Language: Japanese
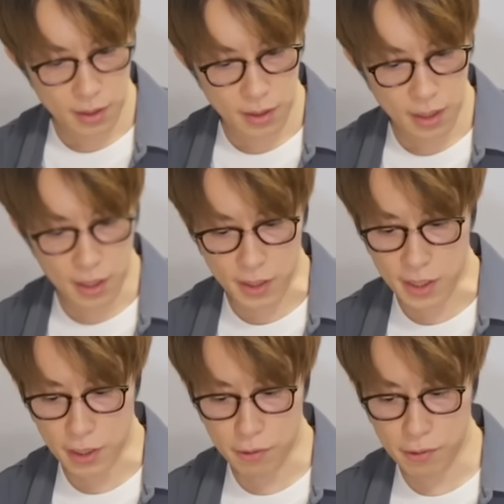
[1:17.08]
なんか
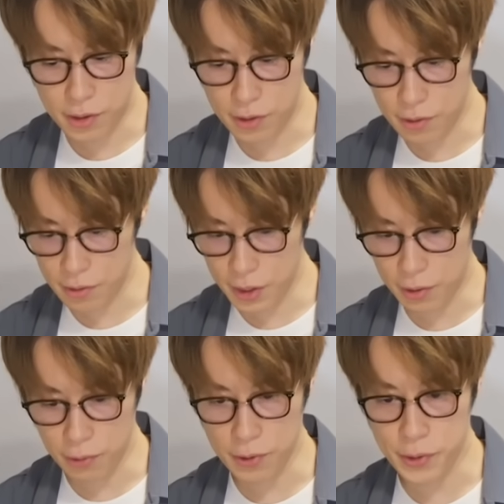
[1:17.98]
作中に
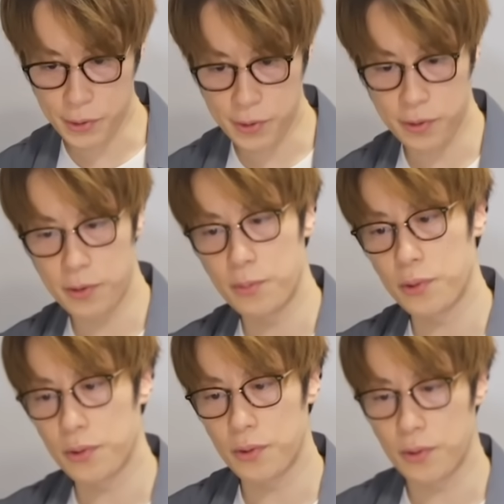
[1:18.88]
登場する
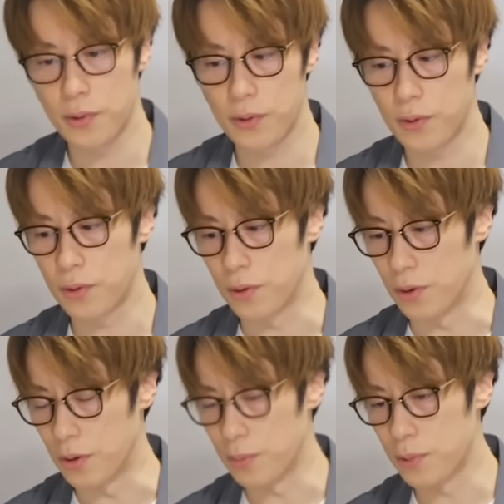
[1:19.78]
もの
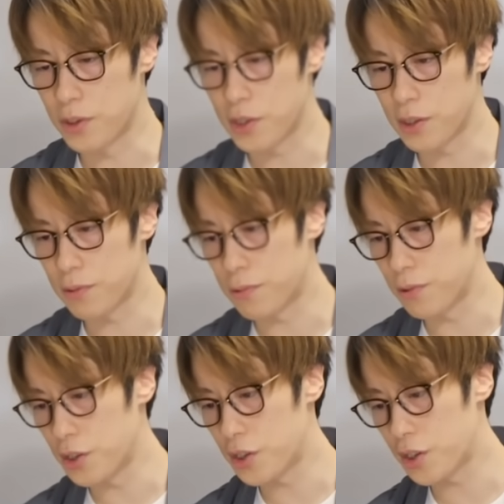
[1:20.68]
を
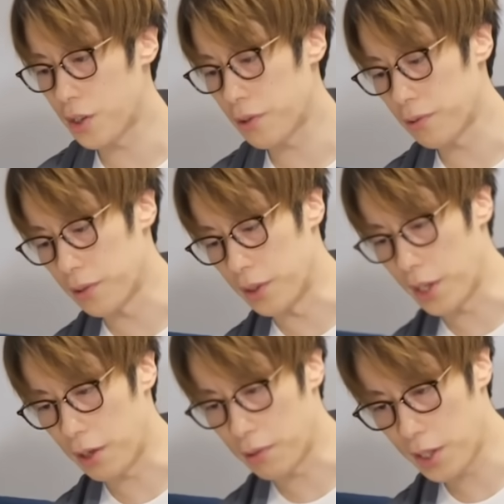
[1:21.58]
モチーフにしてるん
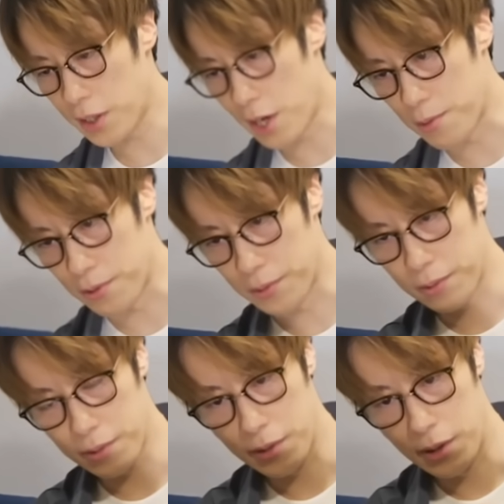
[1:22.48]
だよね多分。
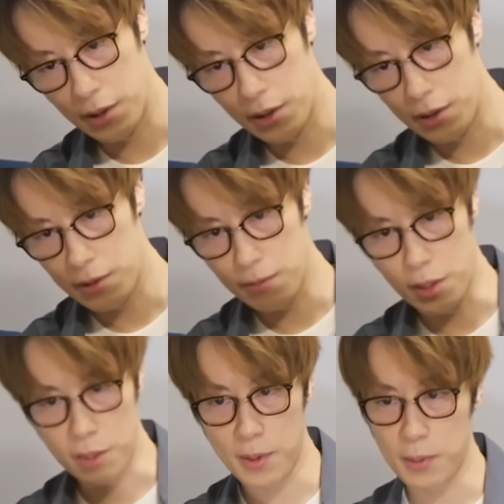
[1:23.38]

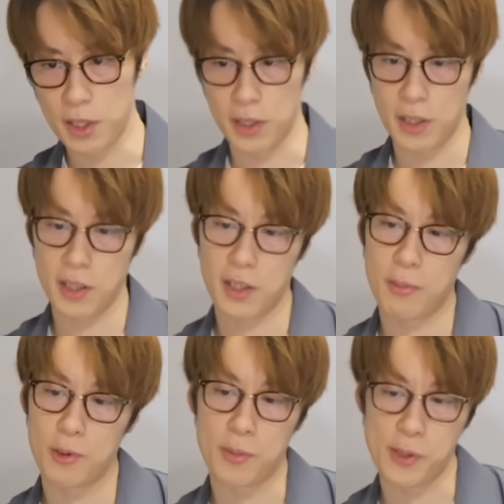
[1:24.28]
まあ、今までいただいた
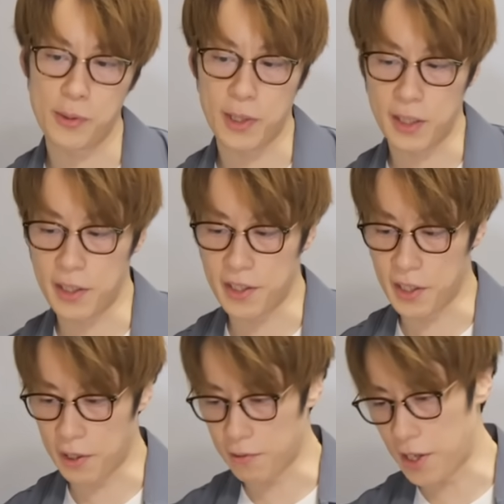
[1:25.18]
ものもそうだったん
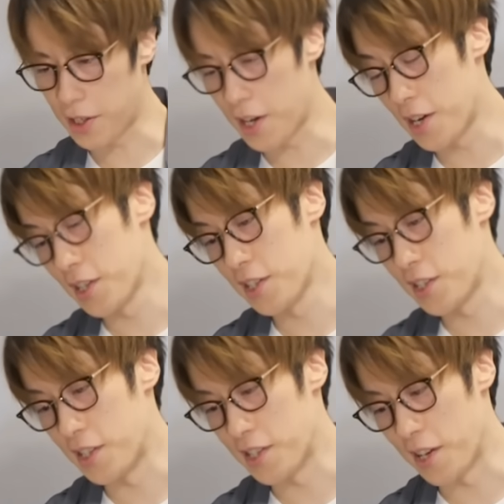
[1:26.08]
だけど、なんか
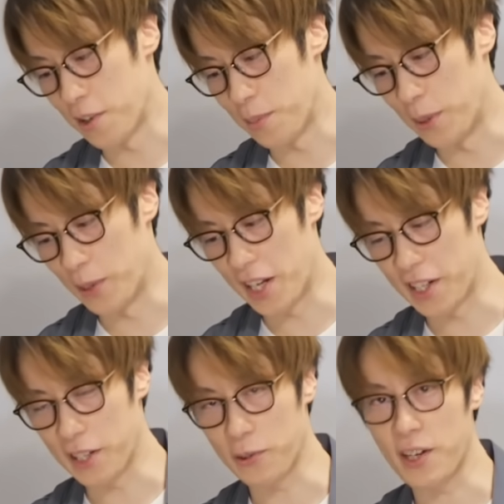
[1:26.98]
新選組の
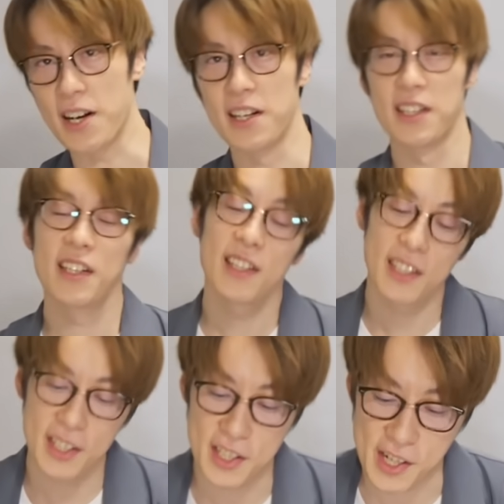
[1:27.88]
何かとか
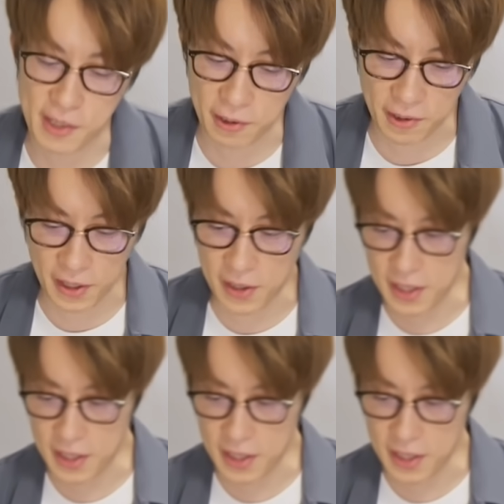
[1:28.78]
維新の時は